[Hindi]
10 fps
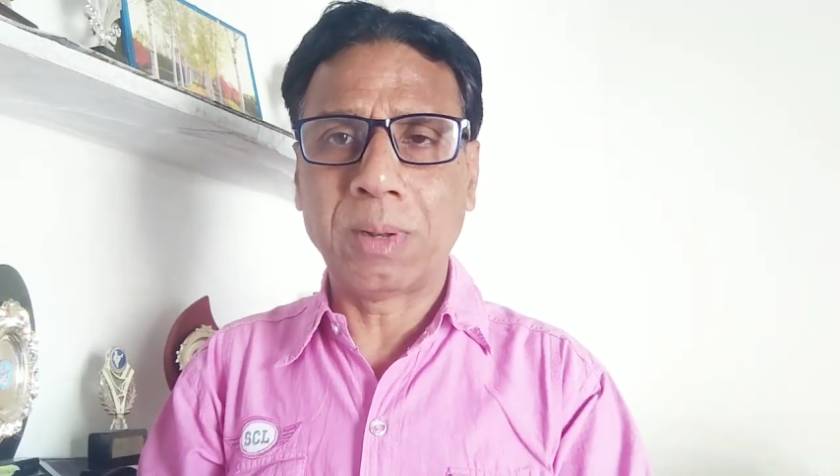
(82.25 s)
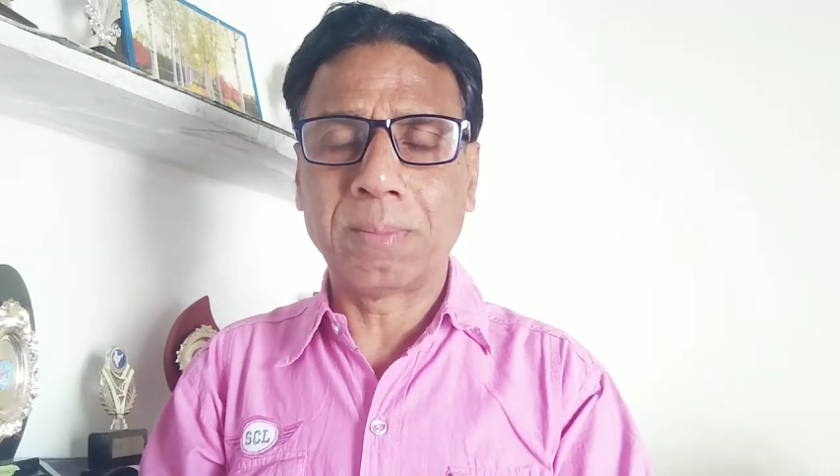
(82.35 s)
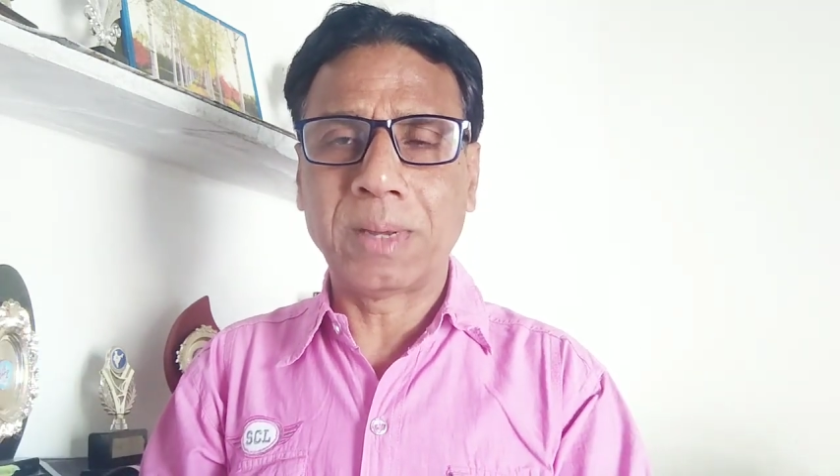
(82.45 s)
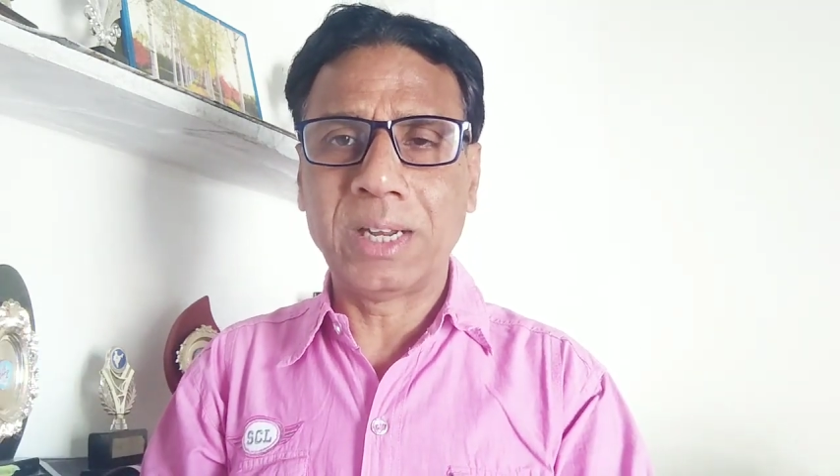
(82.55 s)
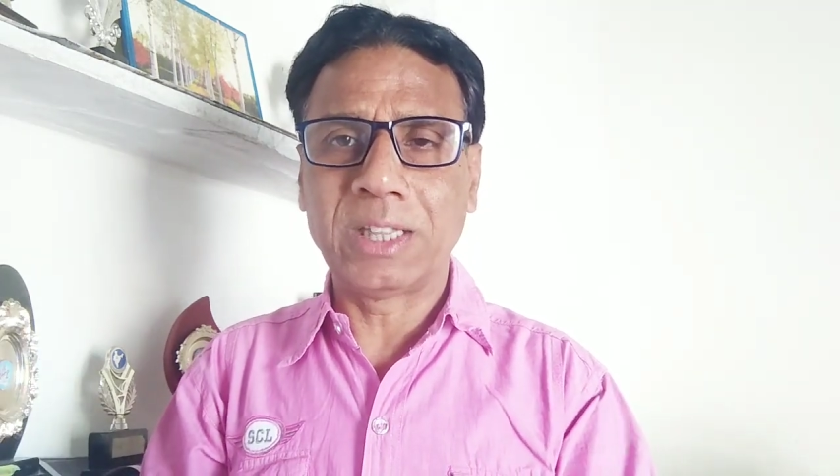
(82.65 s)

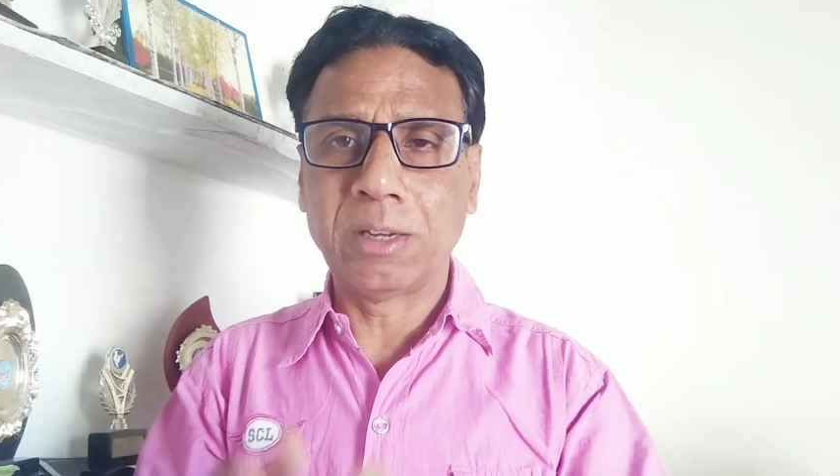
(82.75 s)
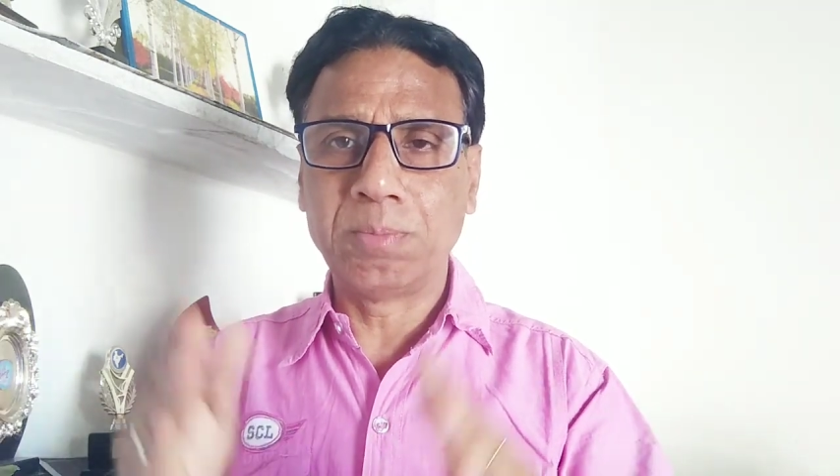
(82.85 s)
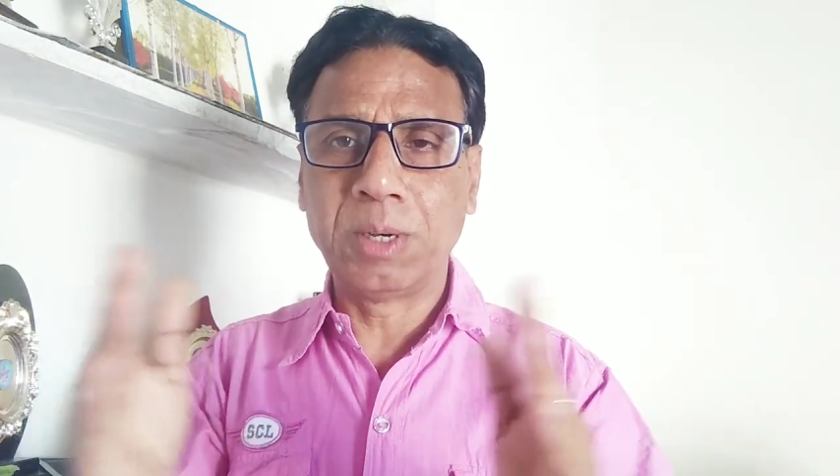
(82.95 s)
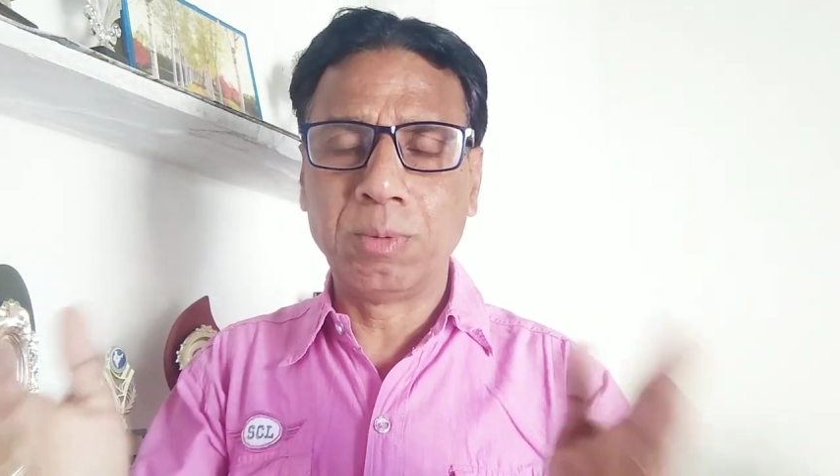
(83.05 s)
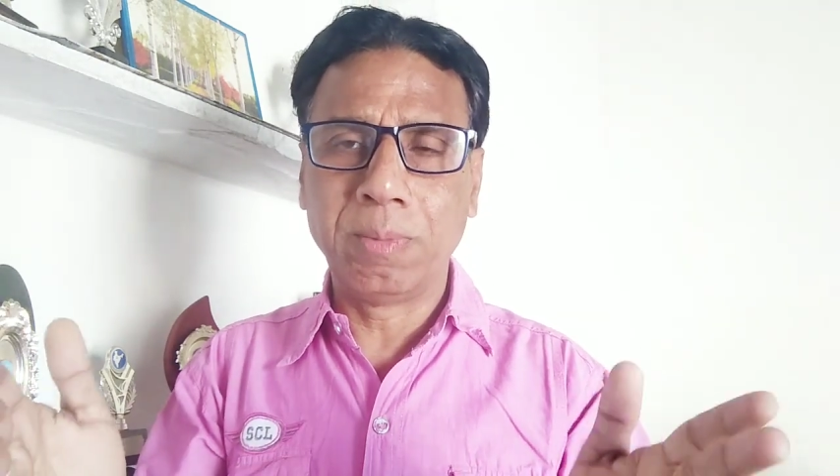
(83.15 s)
फिल्म के लिए द
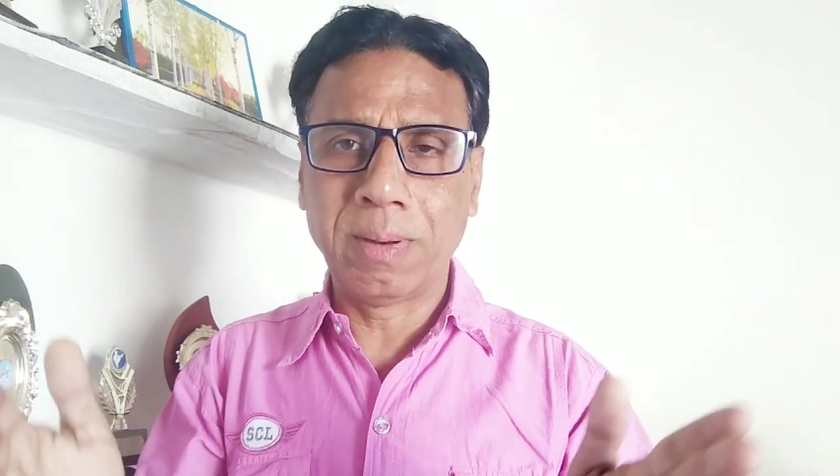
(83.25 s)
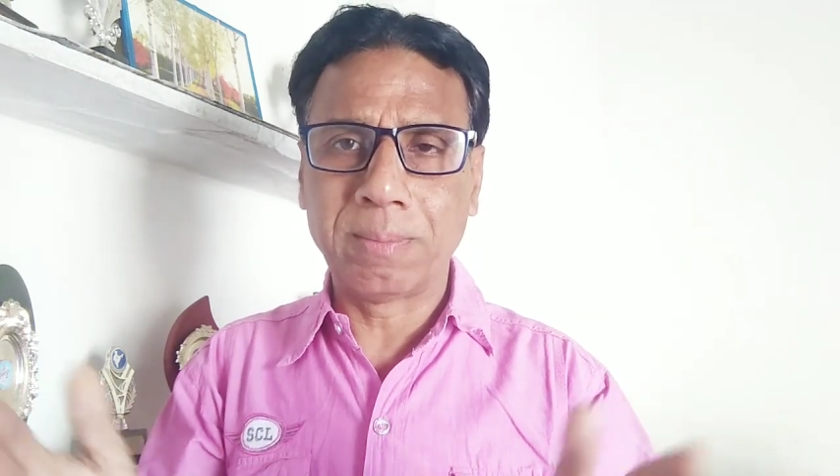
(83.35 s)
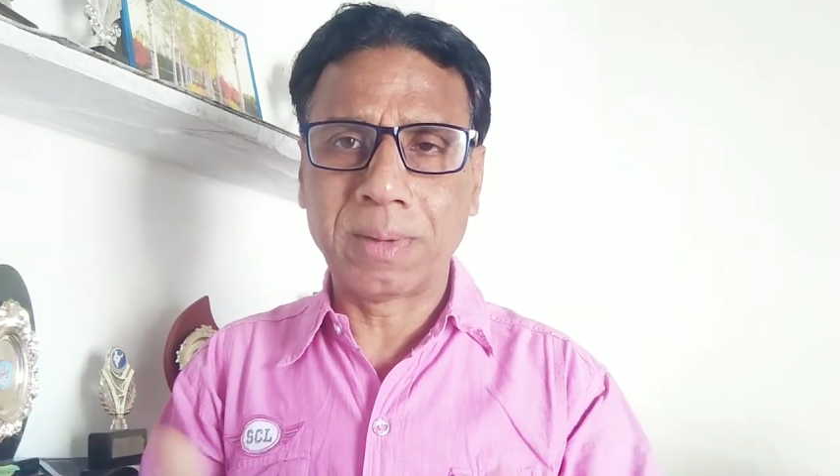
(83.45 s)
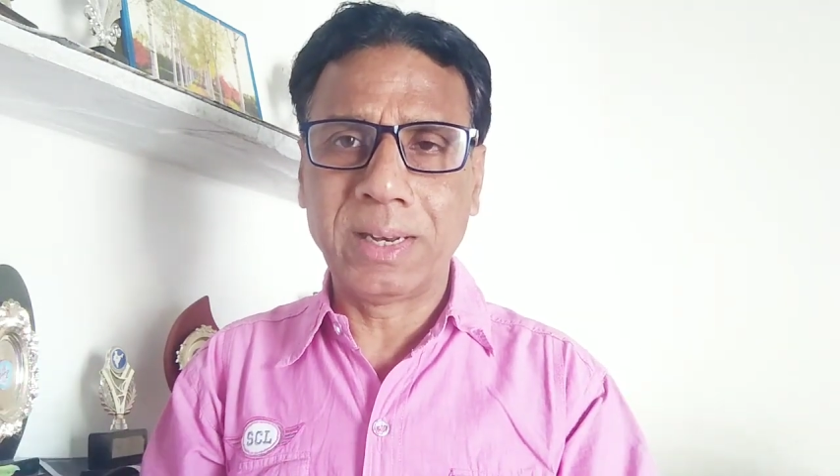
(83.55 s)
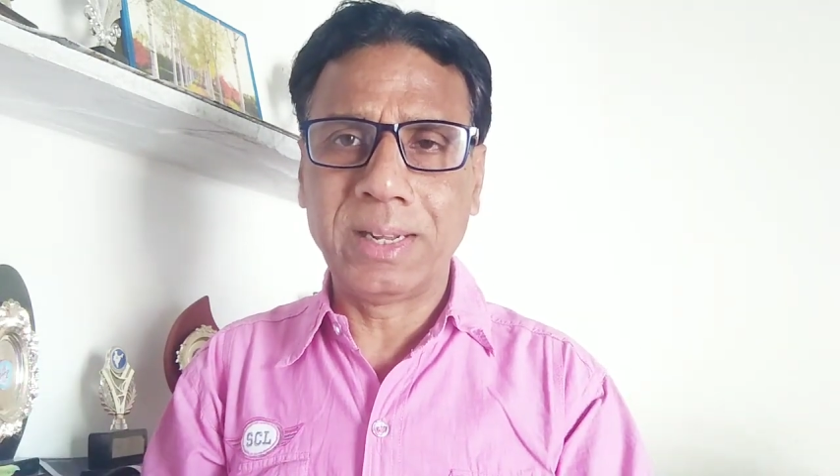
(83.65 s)
बुल
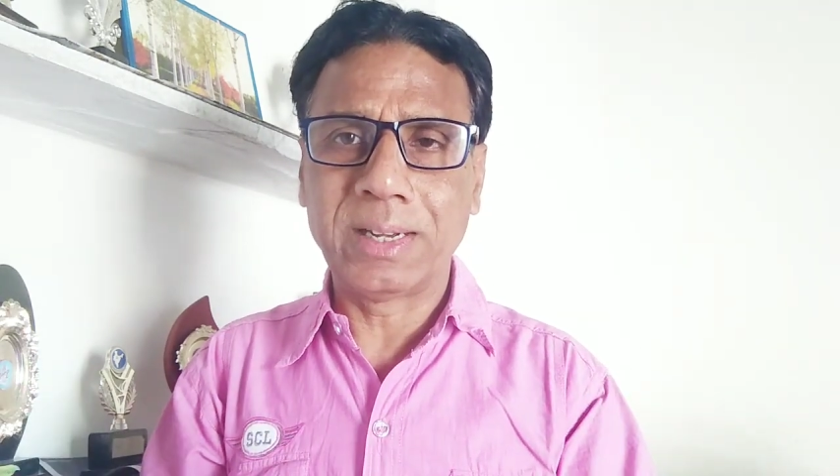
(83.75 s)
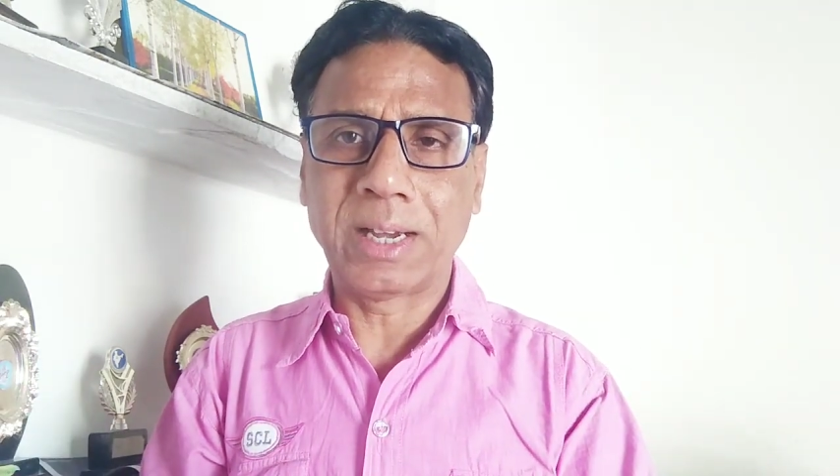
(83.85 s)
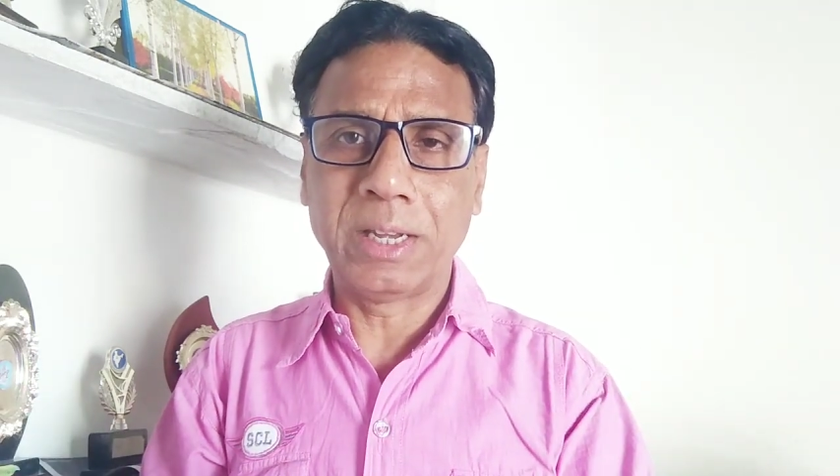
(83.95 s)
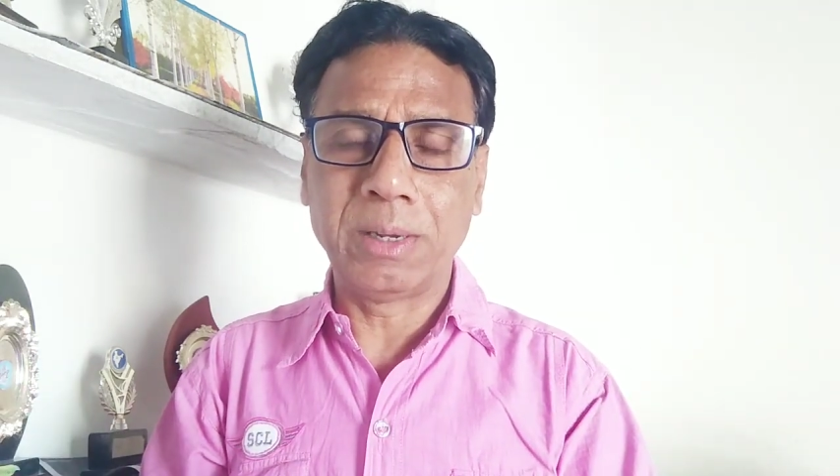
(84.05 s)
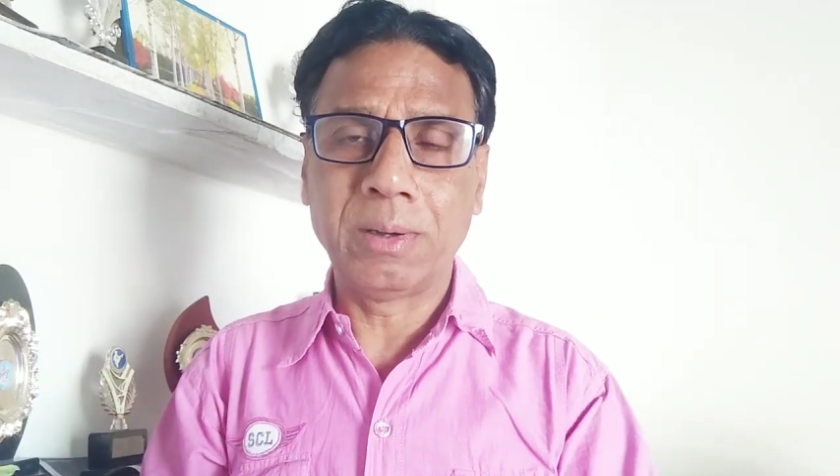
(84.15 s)
फिल्म के लिए
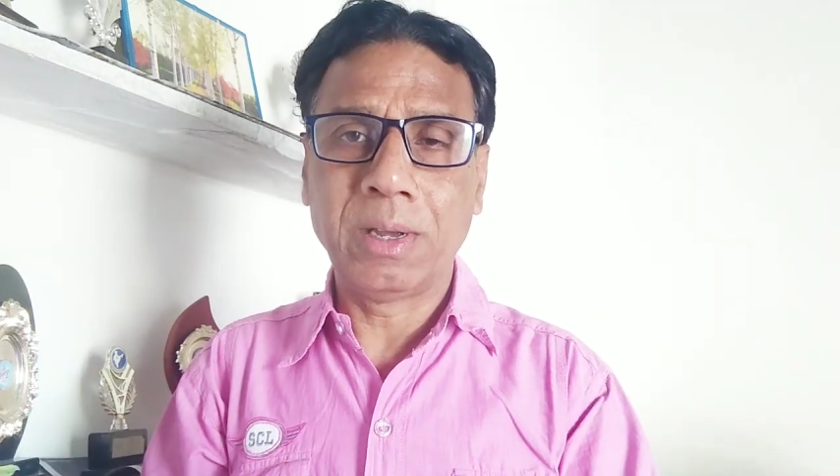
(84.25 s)
कई